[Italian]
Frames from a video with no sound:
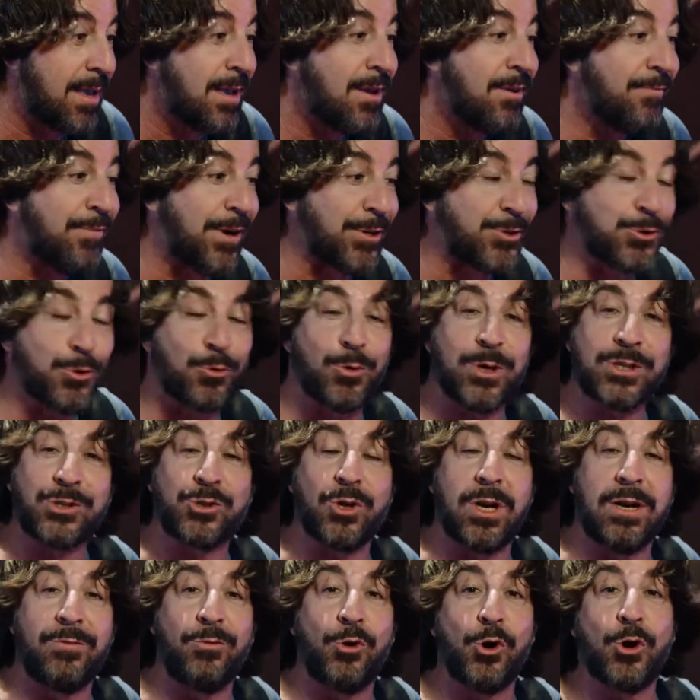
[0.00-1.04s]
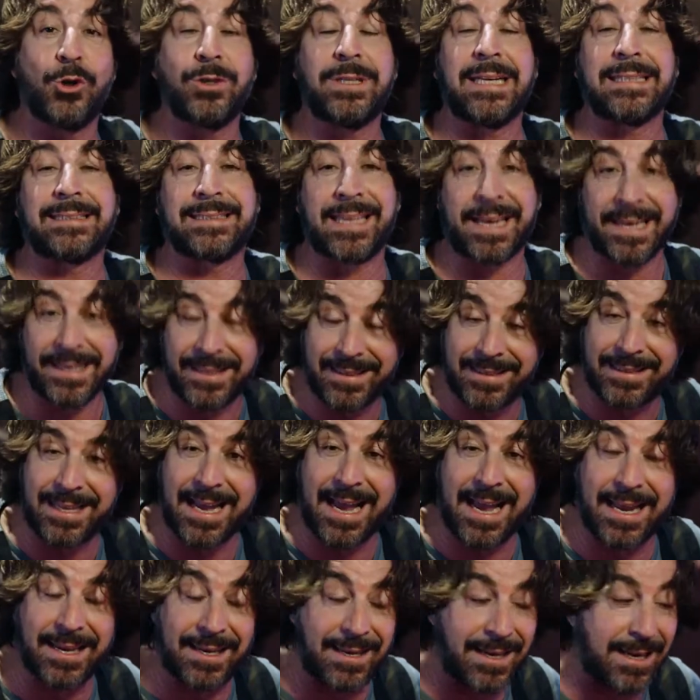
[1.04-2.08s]
Faccio questo lavoro da 30
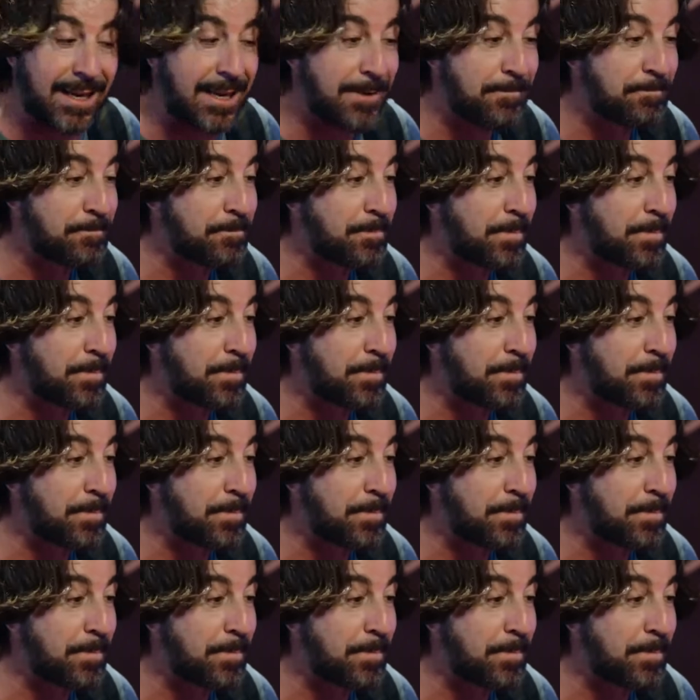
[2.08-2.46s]
anni